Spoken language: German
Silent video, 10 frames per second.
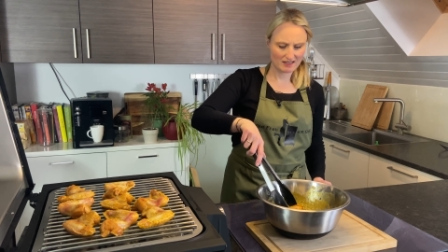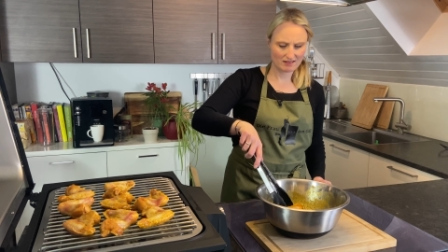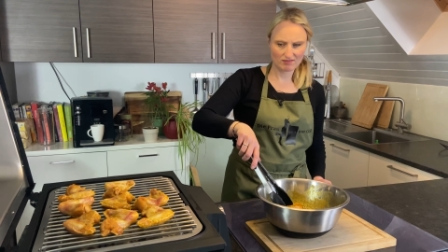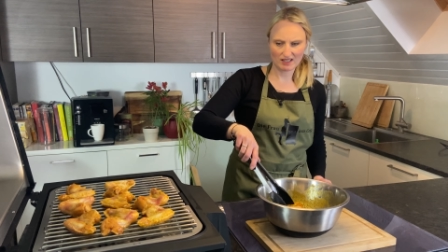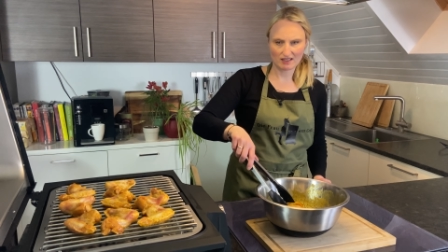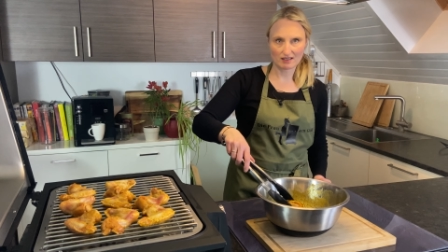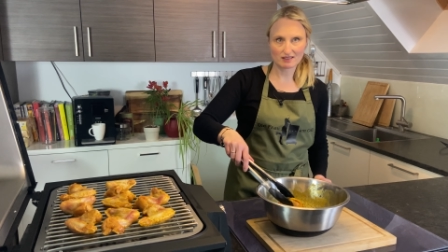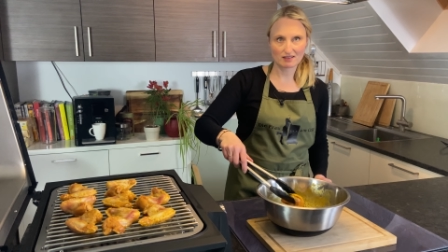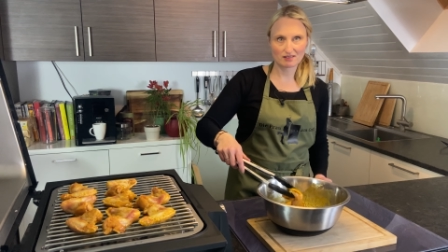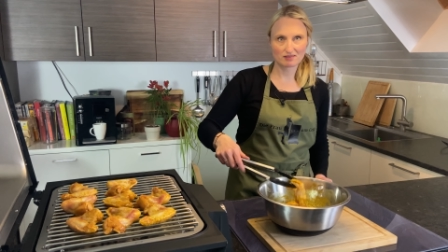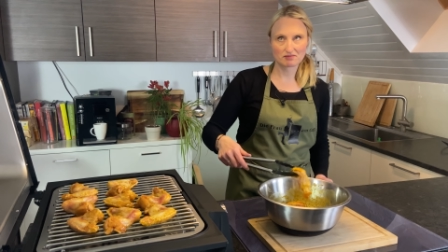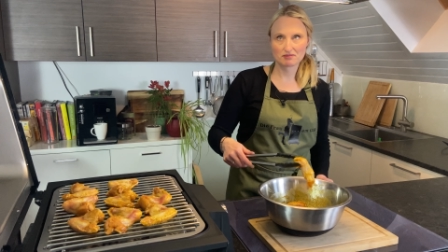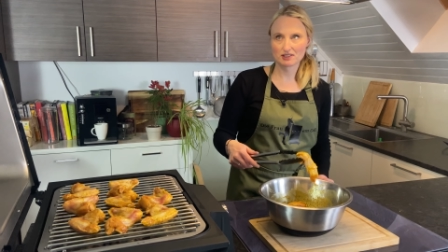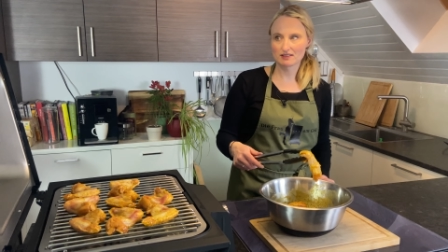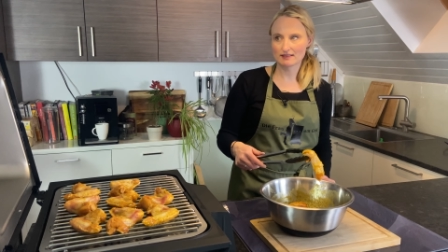Naja, da
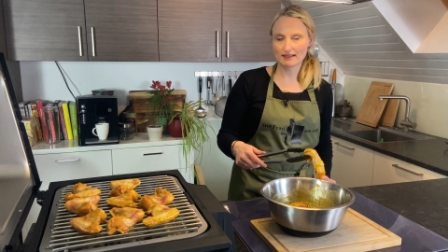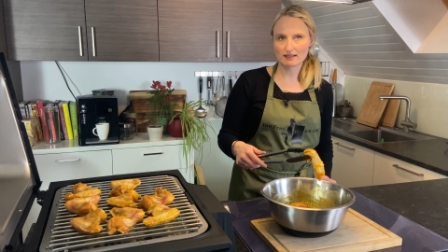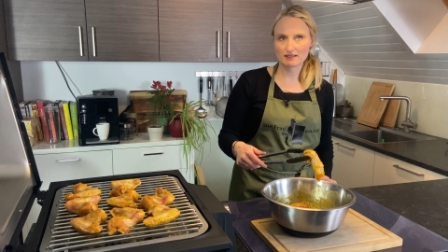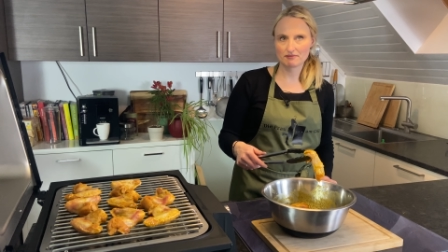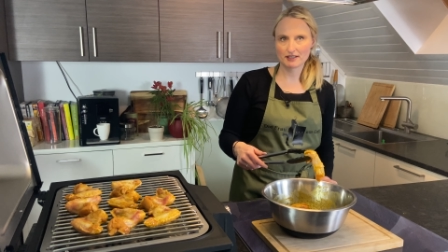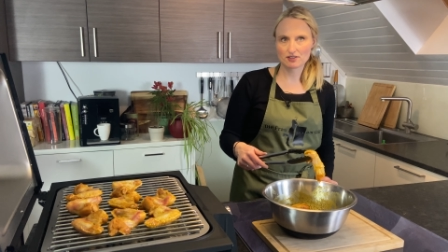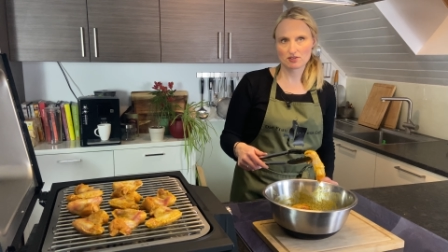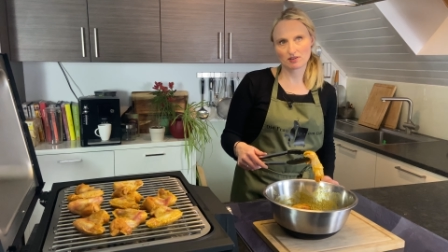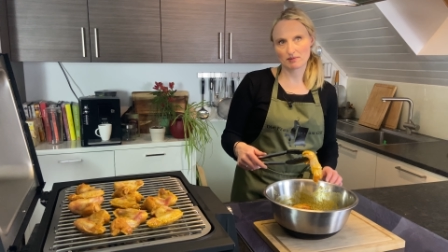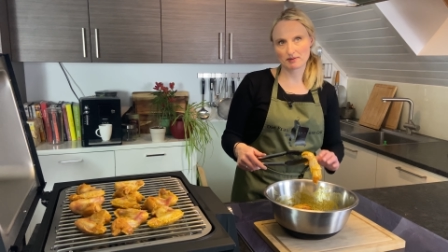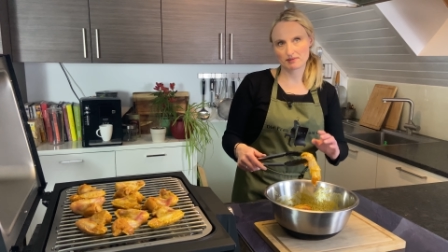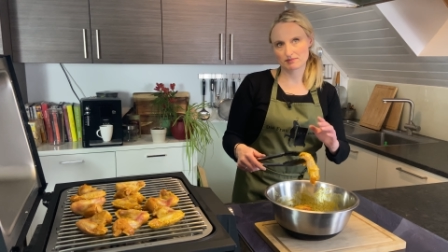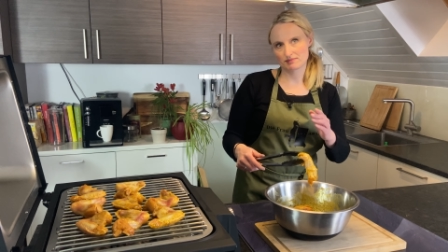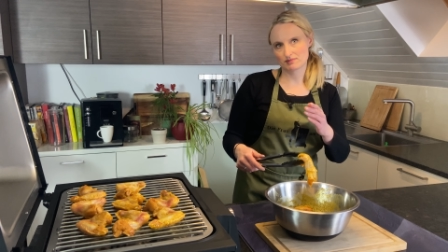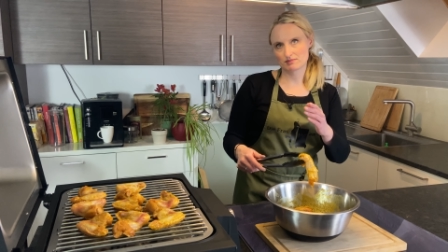wird der Deckel im Weg stehen, aber
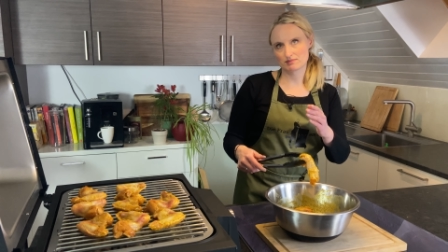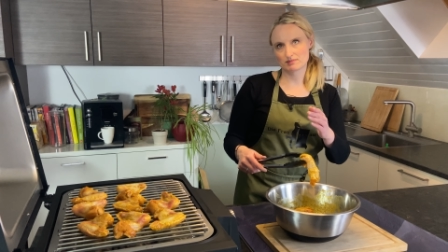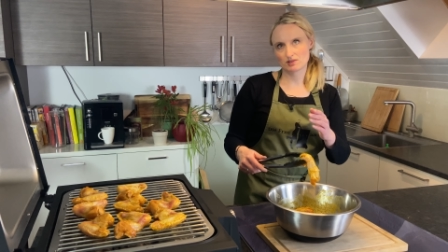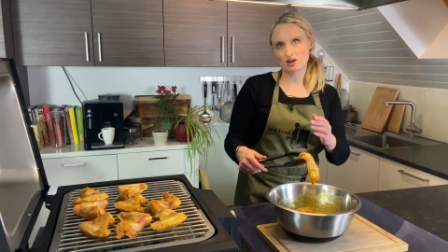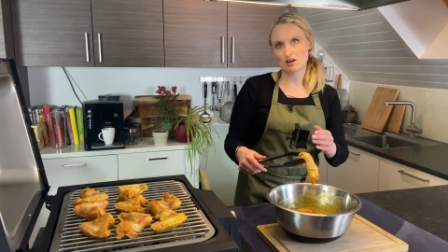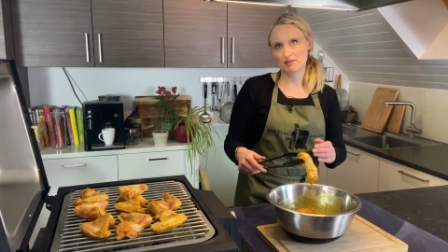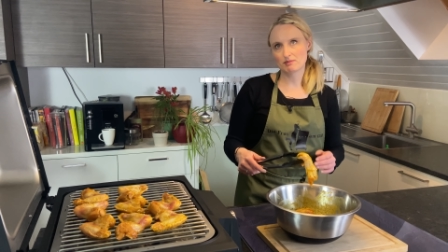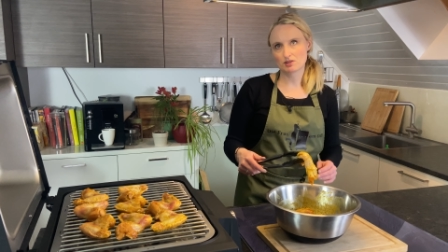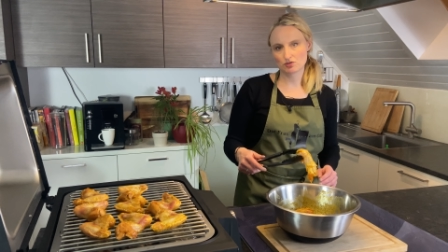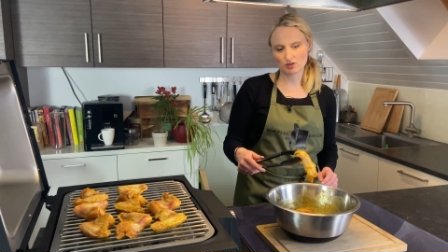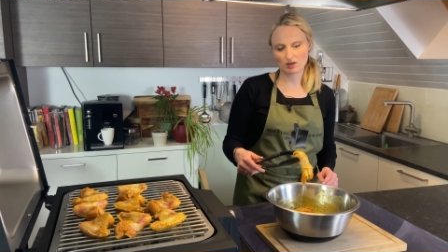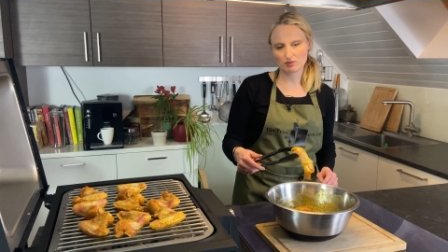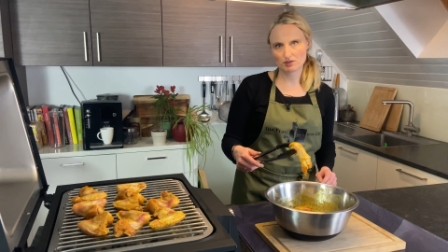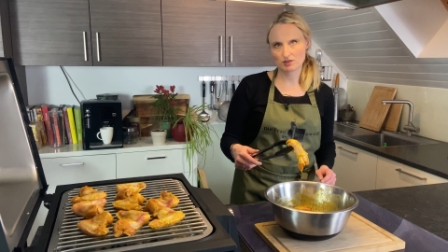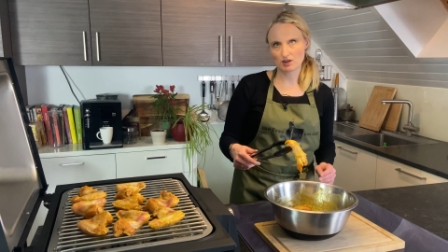Na, ja, wenn man, ja,
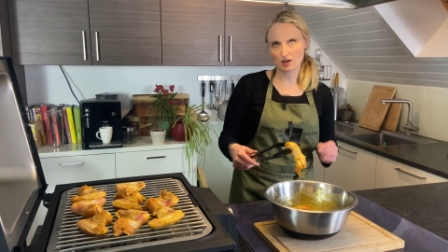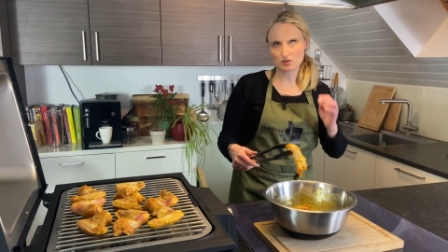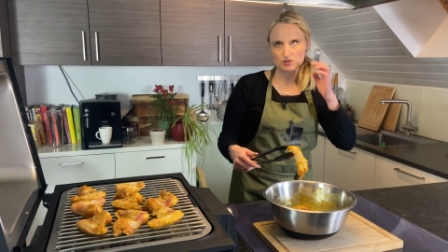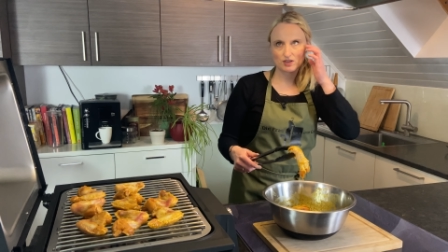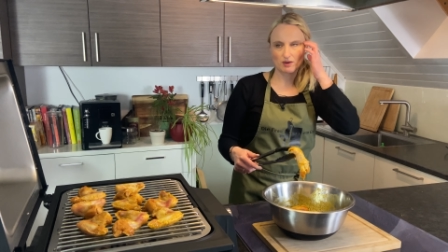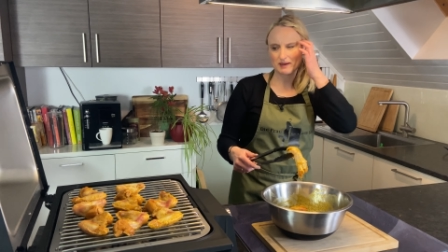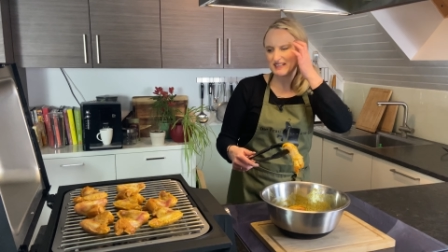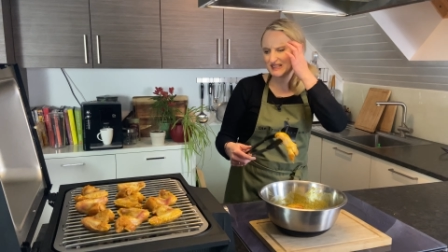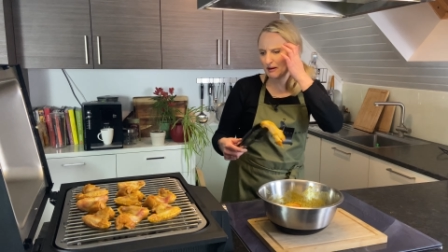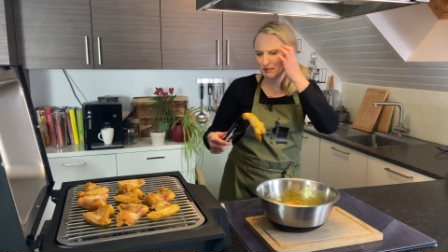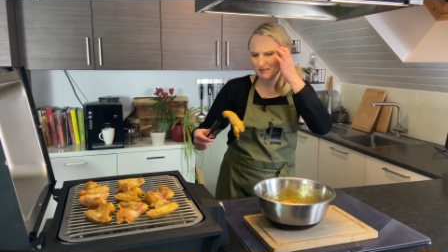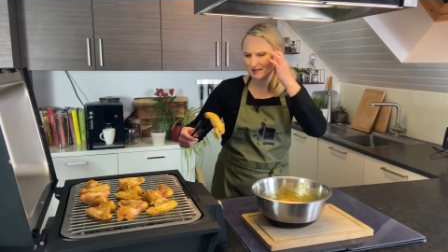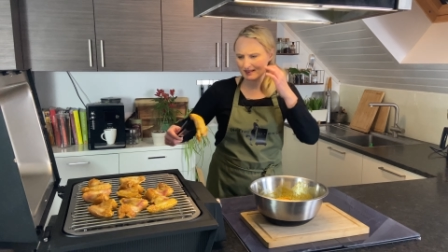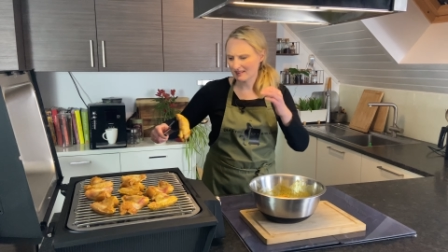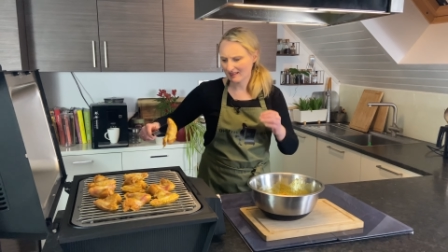wenn man rausgeht. Aber ich glaube,
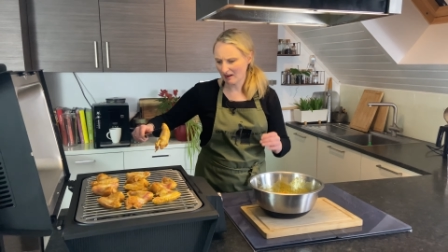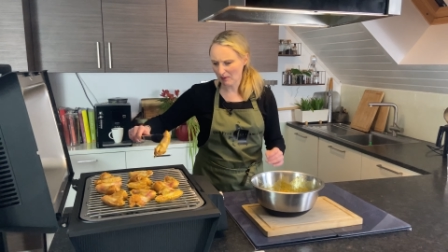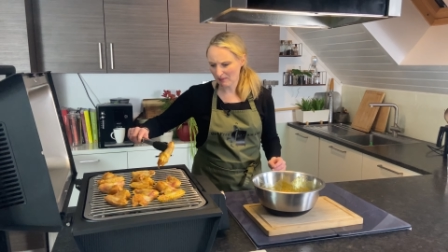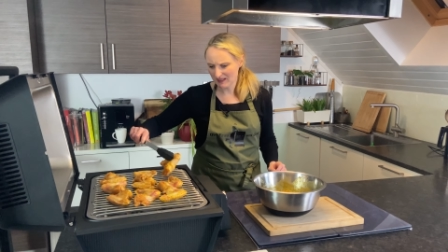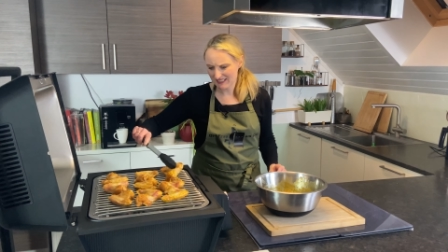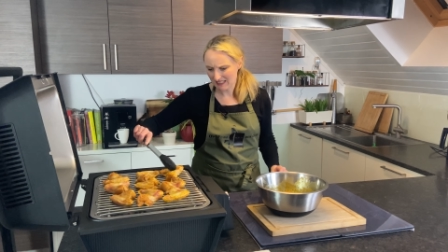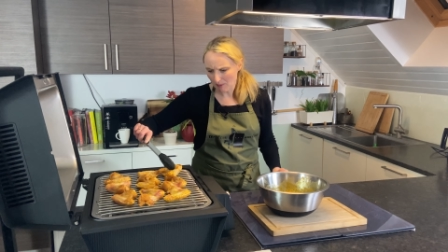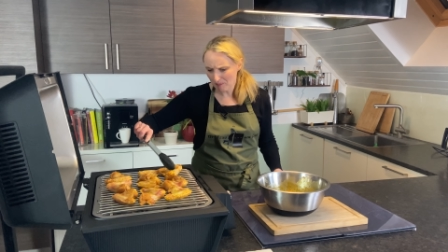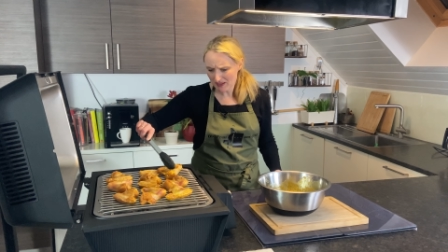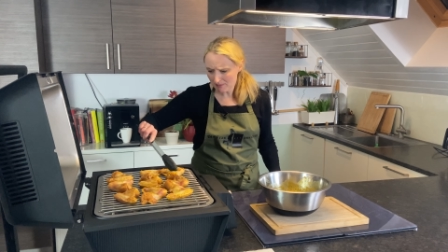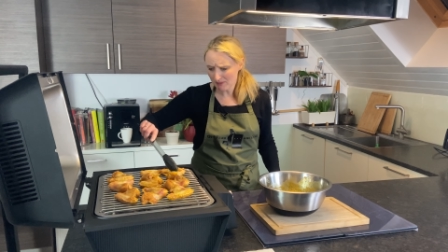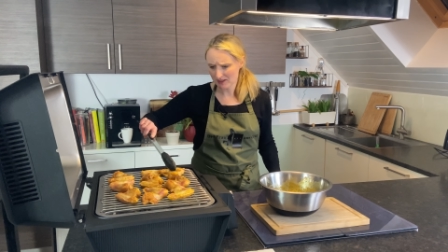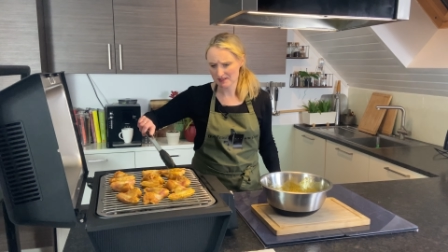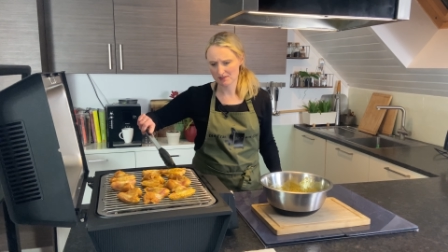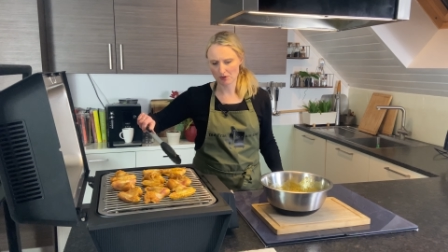Kameramann, ich glaube nicht mal,
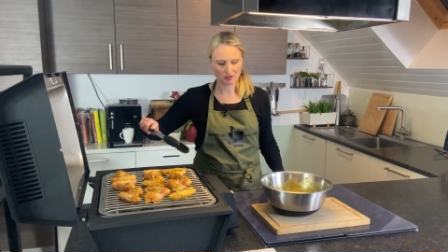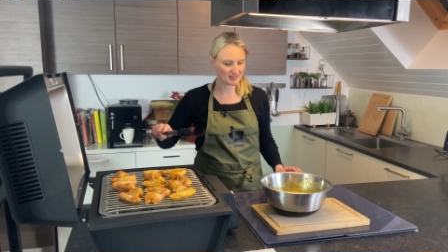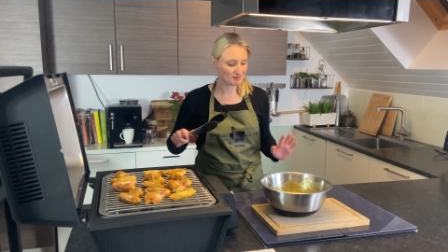dass es nötig ist.